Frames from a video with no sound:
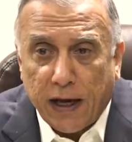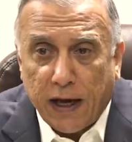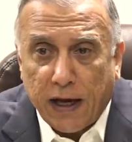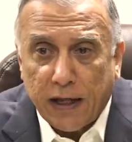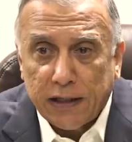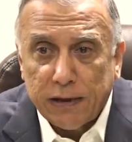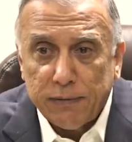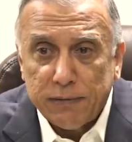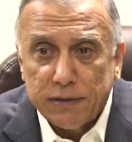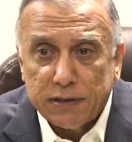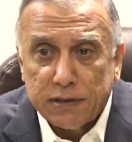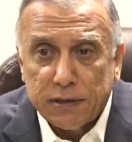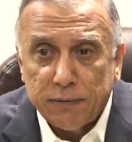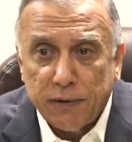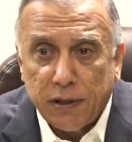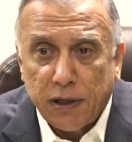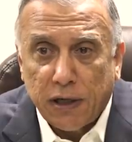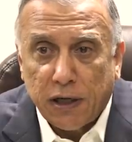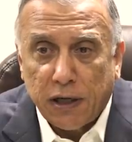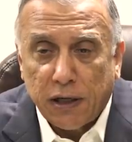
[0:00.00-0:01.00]
عدم
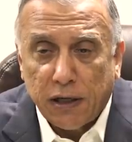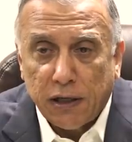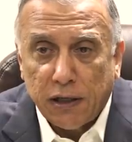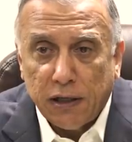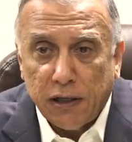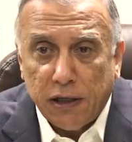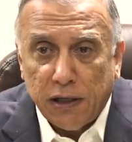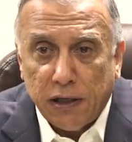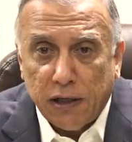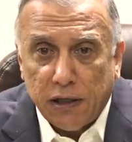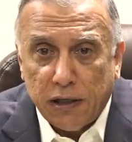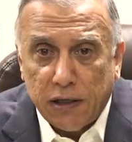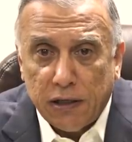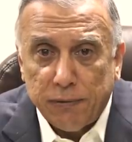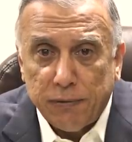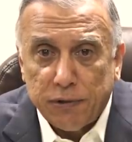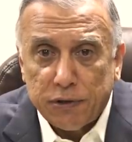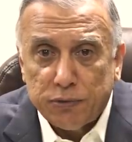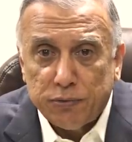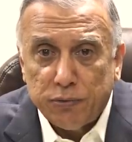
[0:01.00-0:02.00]
السماح
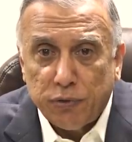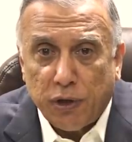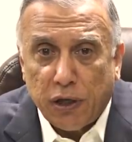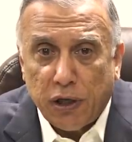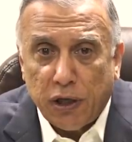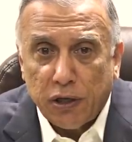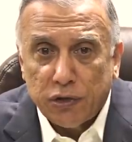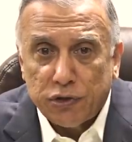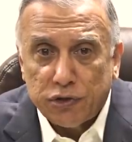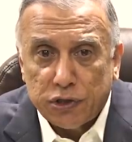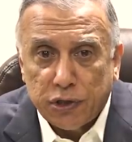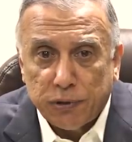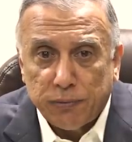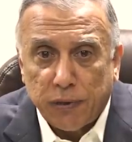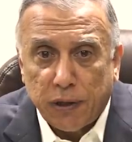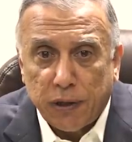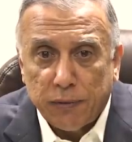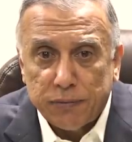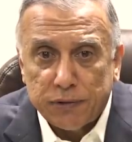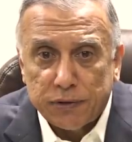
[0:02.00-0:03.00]
لمجموعات
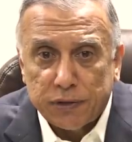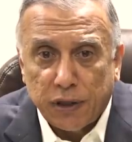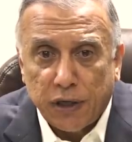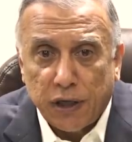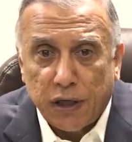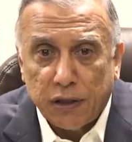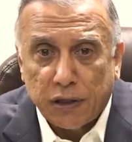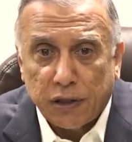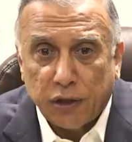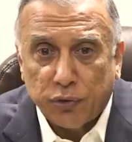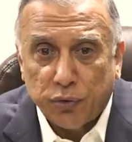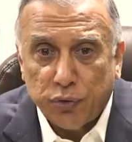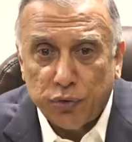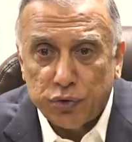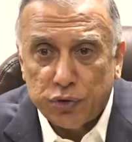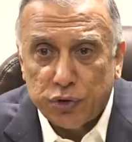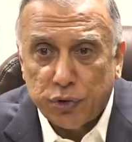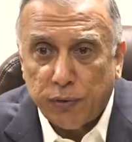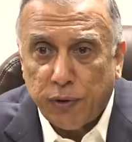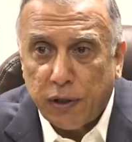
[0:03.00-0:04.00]
شباب صغار يقطعون
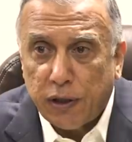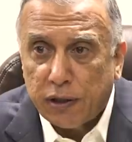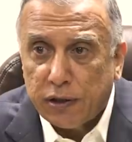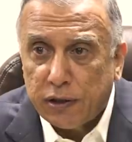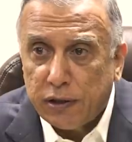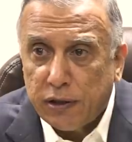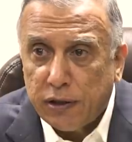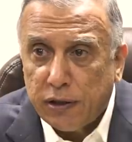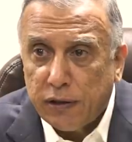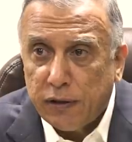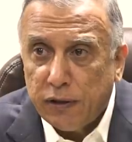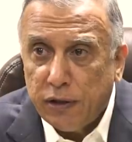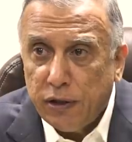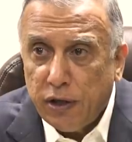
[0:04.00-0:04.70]
شوارع